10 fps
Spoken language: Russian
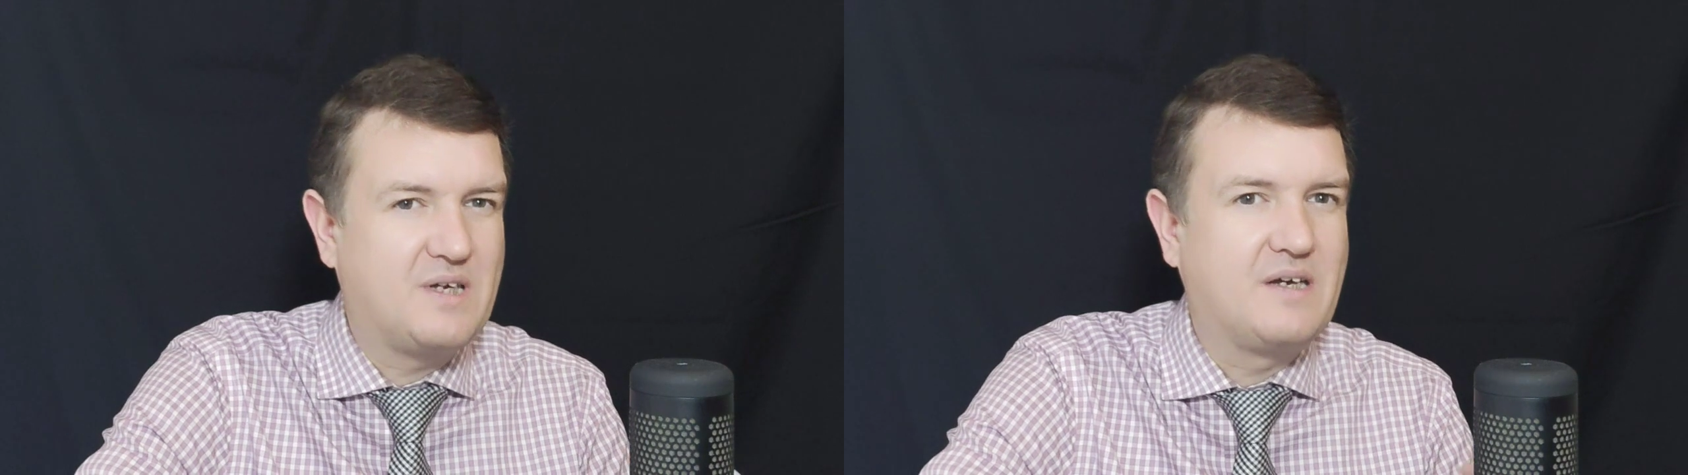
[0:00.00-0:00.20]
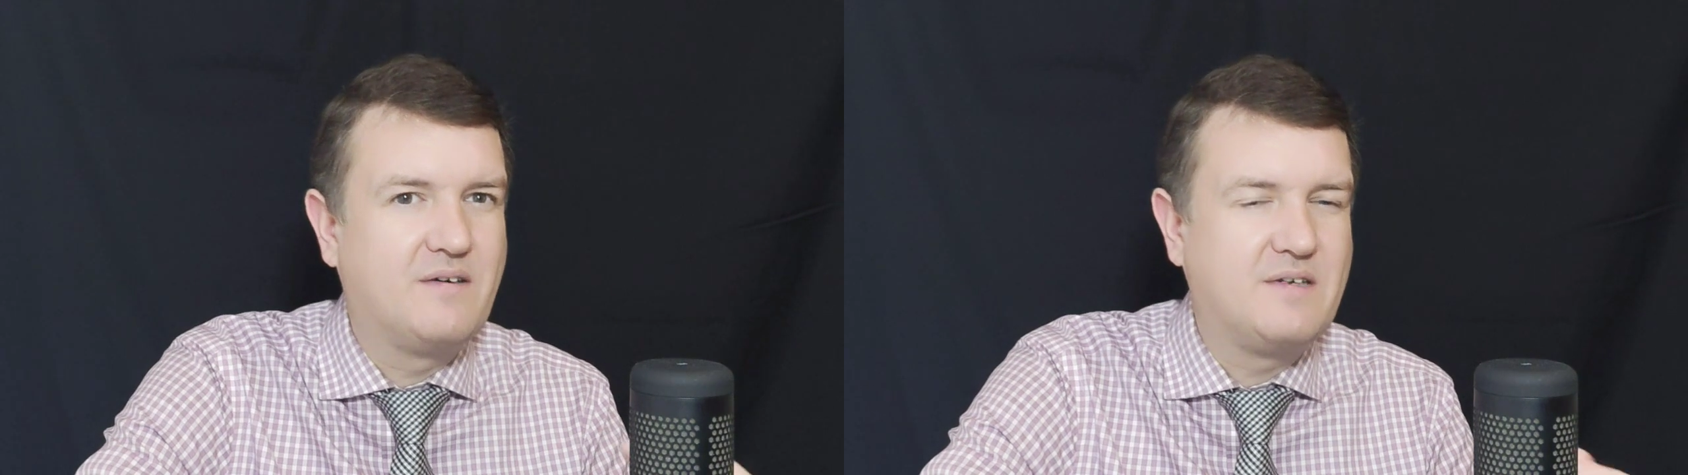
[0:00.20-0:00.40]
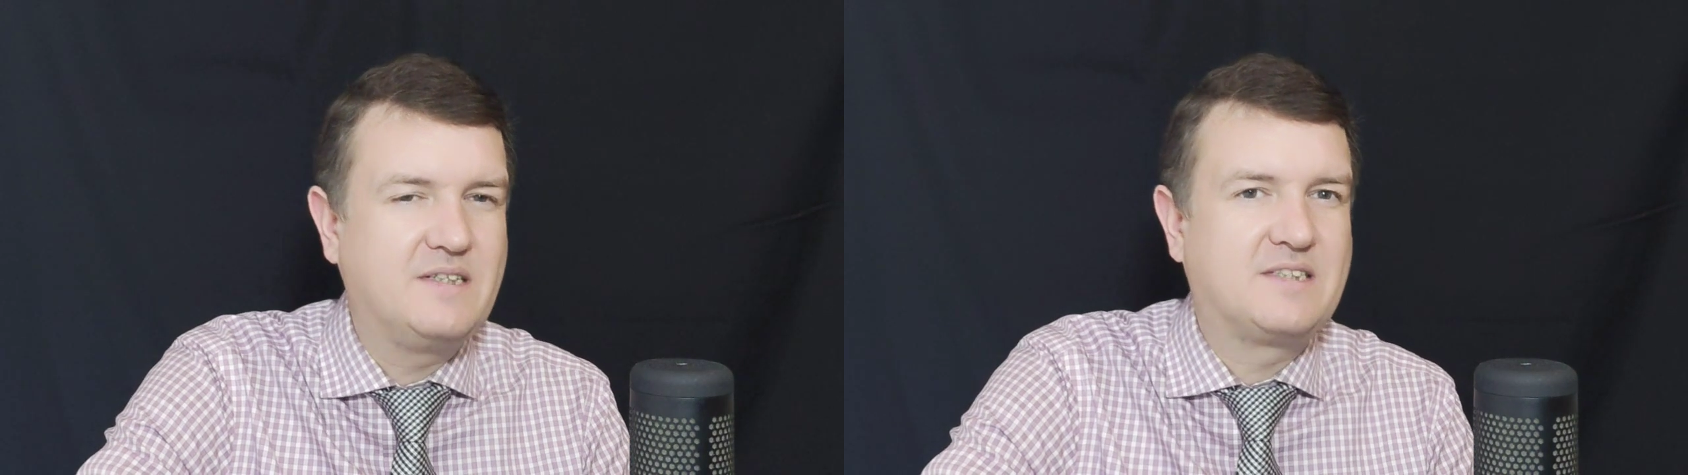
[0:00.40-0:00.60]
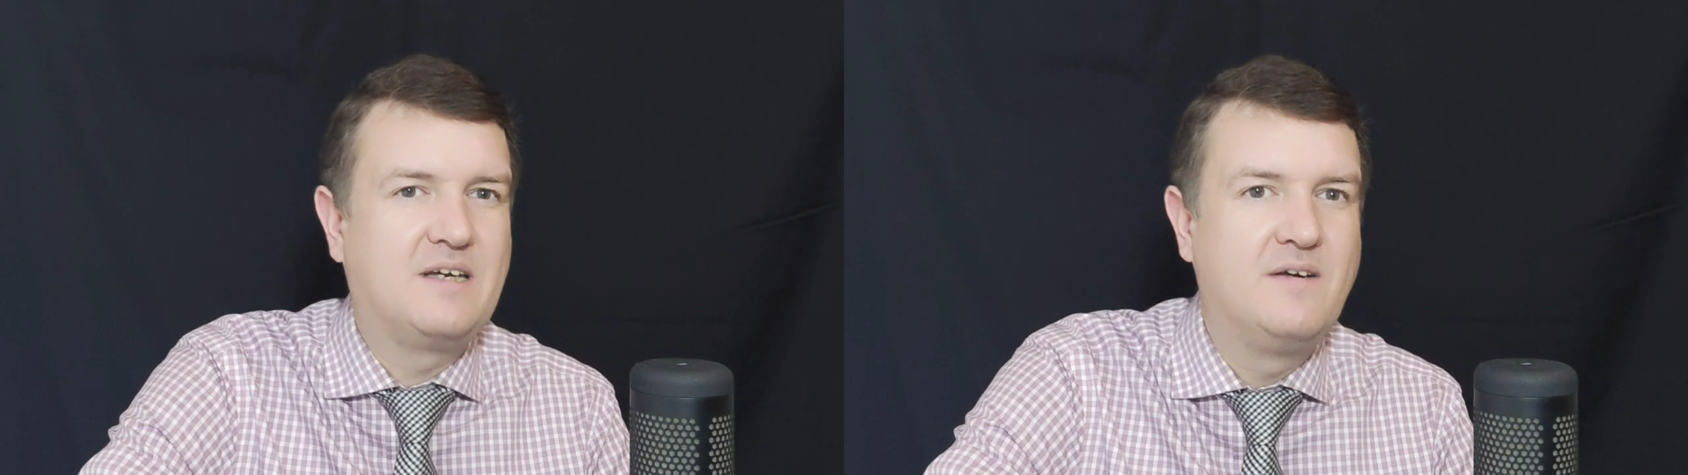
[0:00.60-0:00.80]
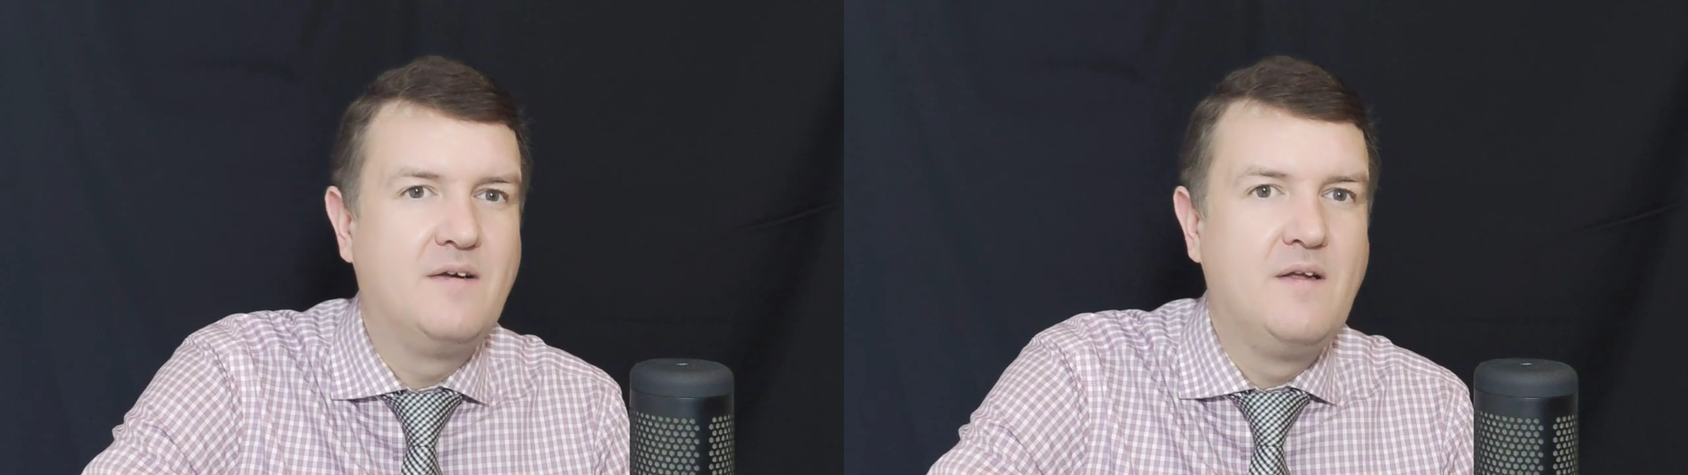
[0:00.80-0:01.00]
как говорится,
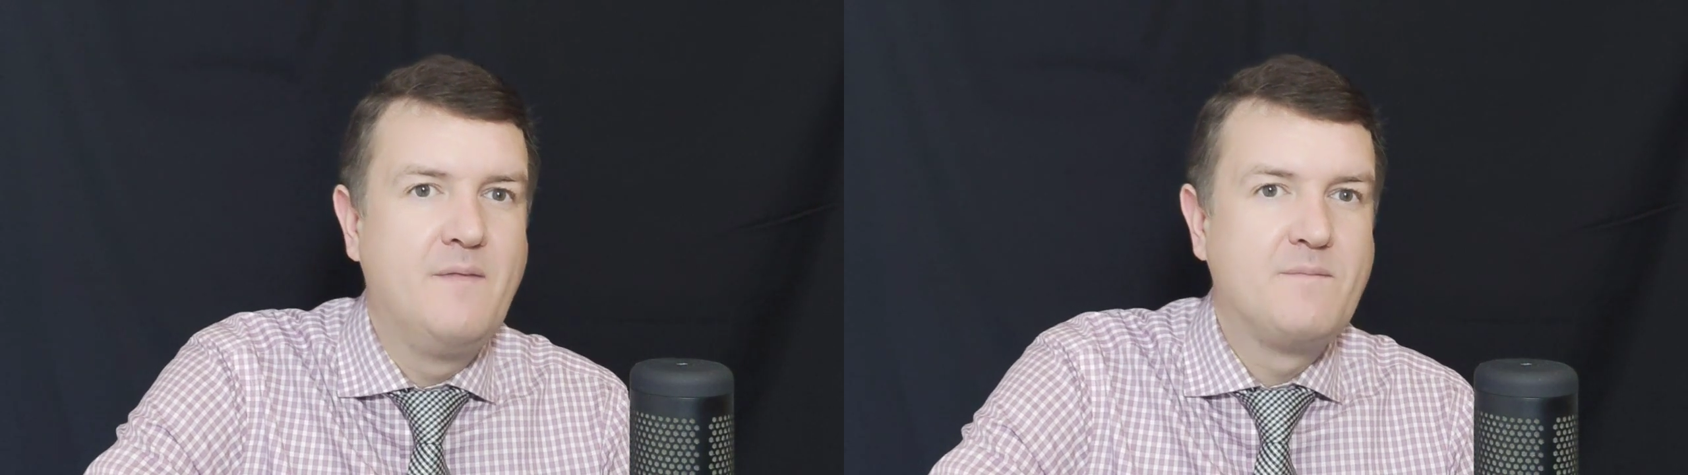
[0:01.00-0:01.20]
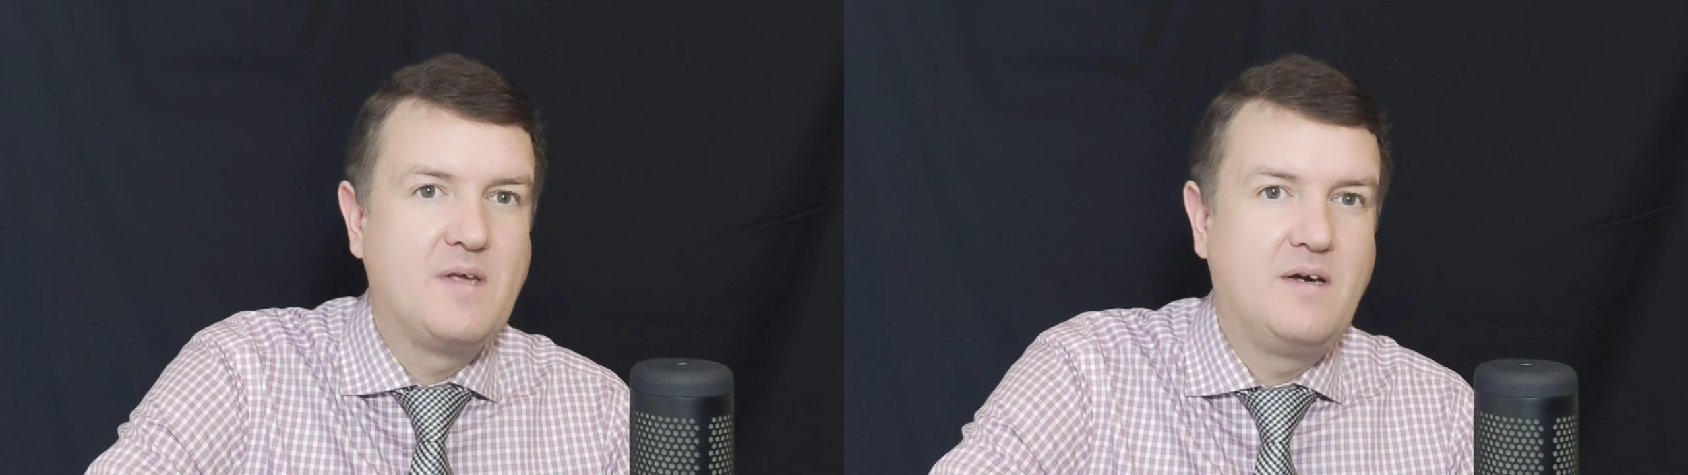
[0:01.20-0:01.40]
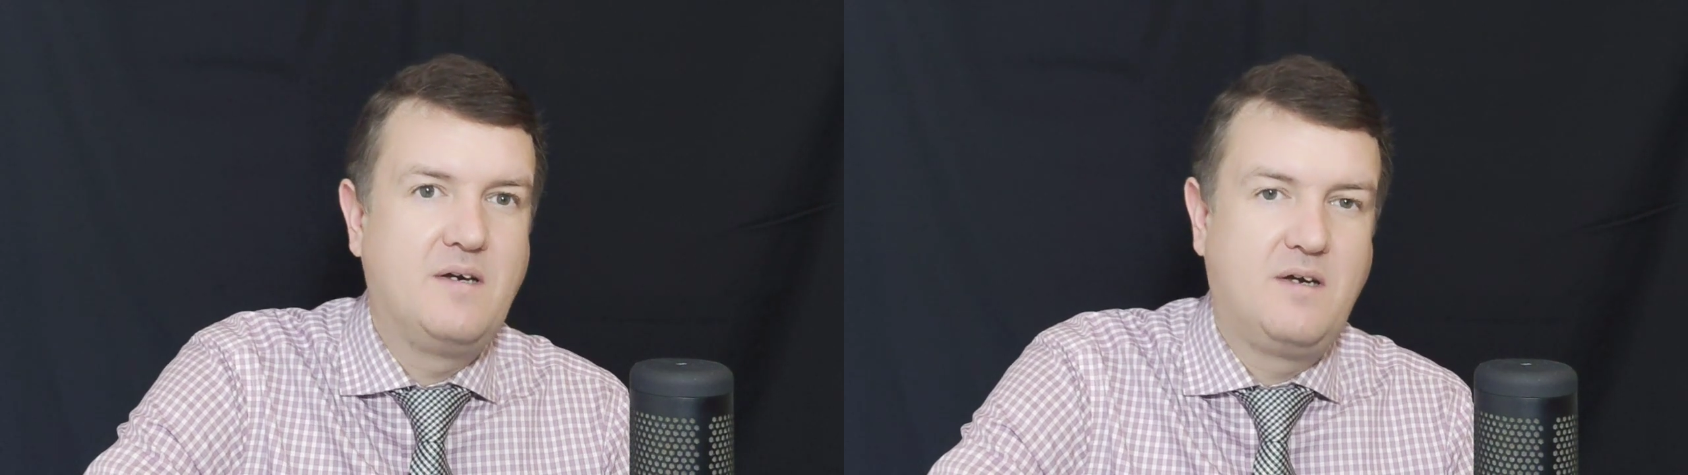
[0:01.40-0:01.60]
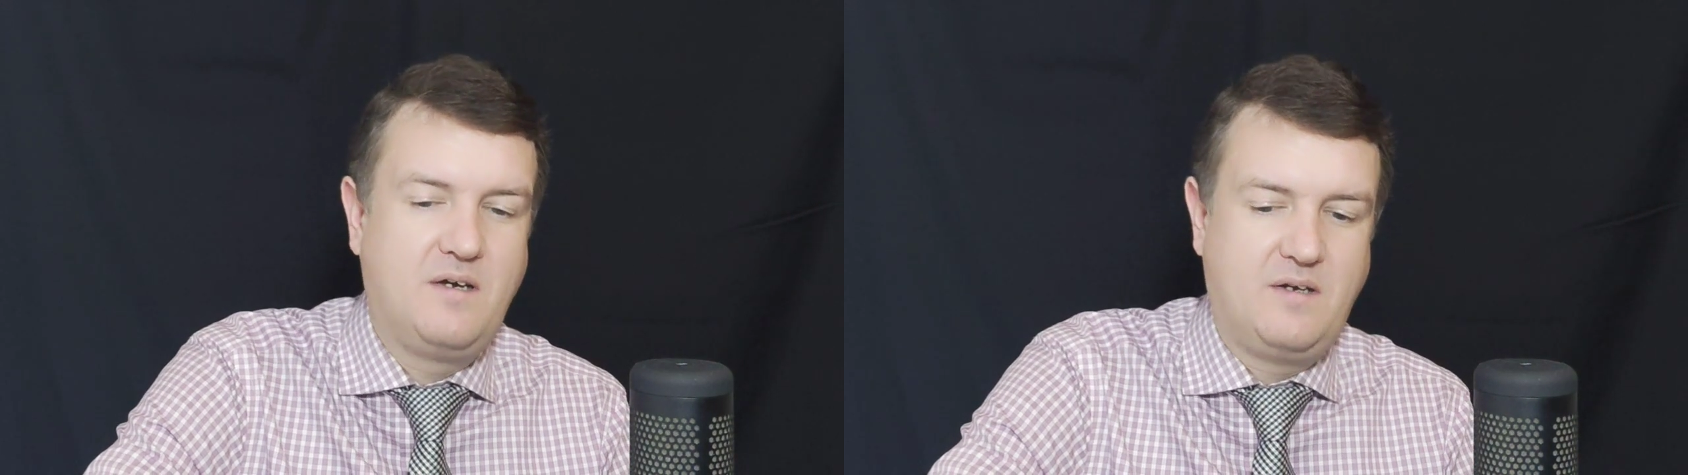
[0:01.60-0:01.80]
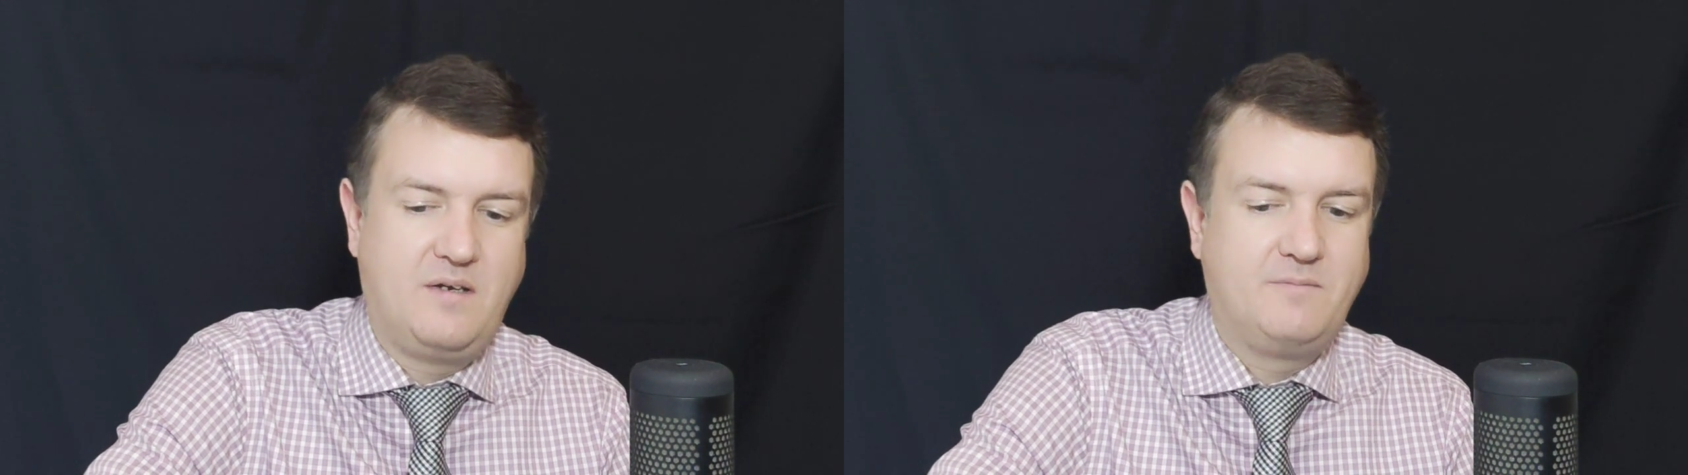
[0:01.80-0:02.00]

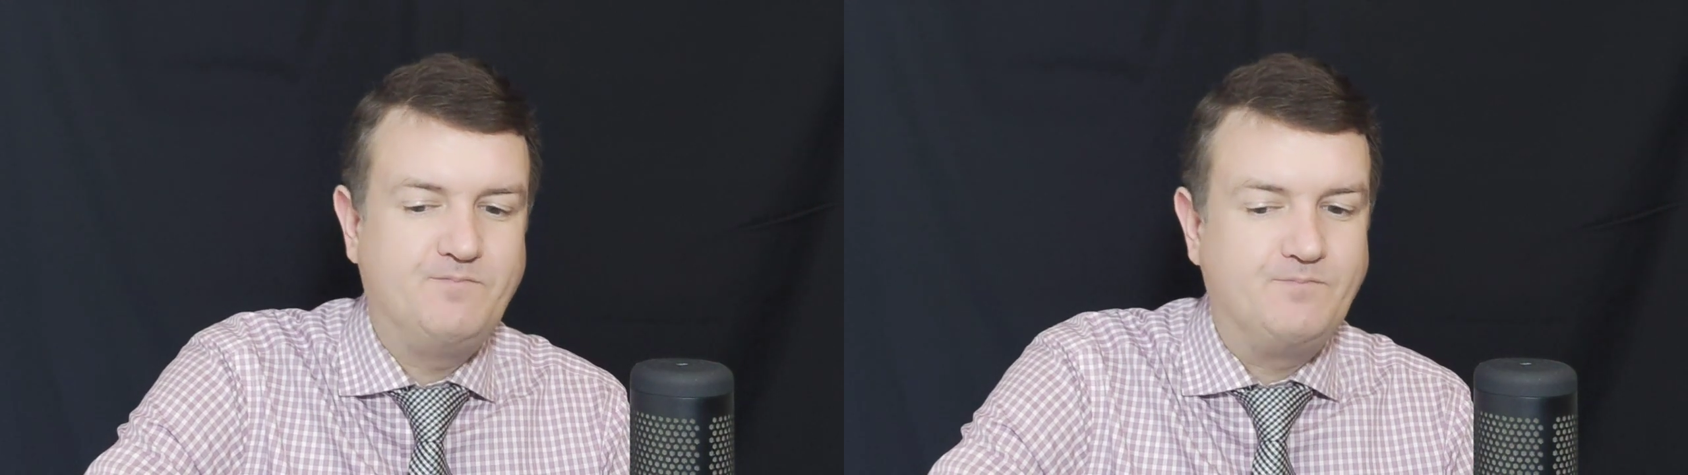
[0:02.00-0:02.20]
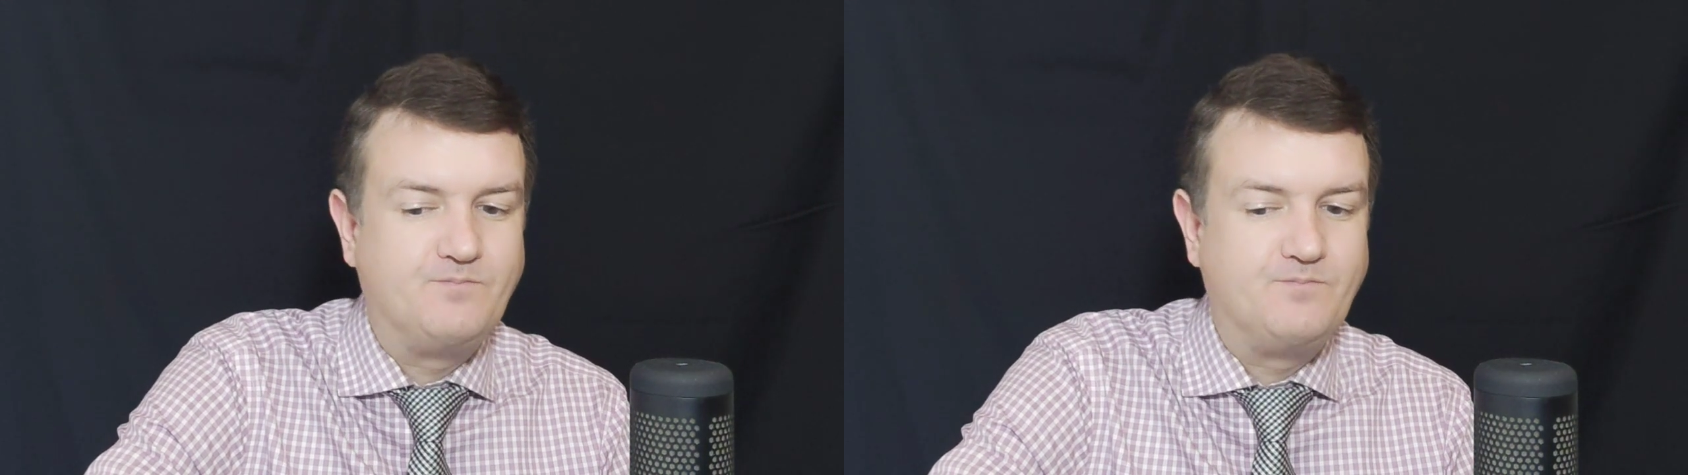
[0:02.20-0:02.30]
Э,